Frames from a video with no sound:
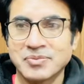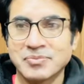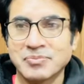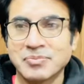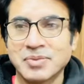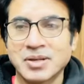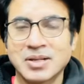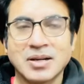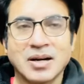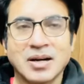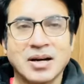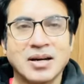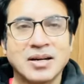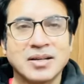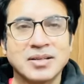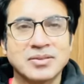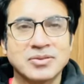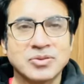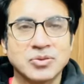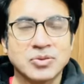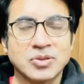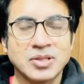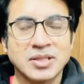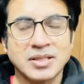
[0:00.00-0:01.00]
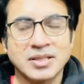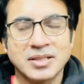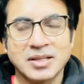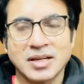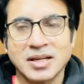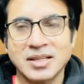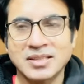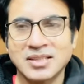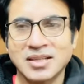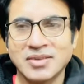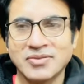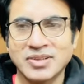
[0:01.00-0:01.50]
मकान जो थे
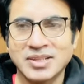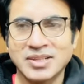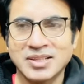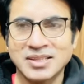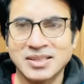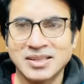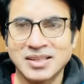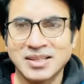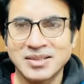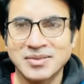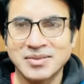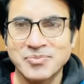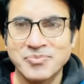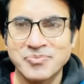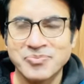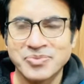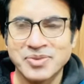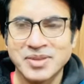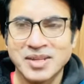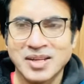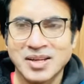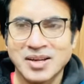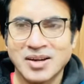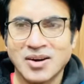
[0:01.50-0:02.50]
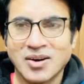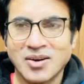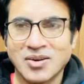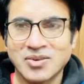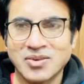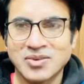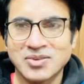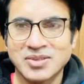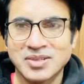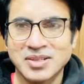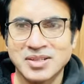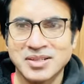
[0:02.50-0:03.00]
रात का वक़्त था
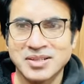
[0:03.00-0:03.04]
और